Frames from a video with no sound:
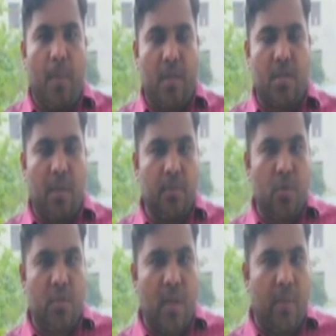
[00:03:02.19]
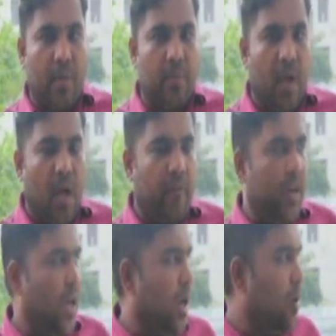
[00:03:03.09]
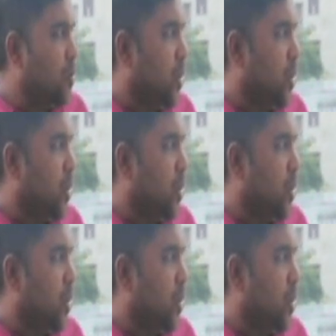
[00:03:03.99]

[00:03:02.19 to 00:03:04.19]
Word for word: ప్రస్తుతం చూస్తే మనం వెనకాల కూడా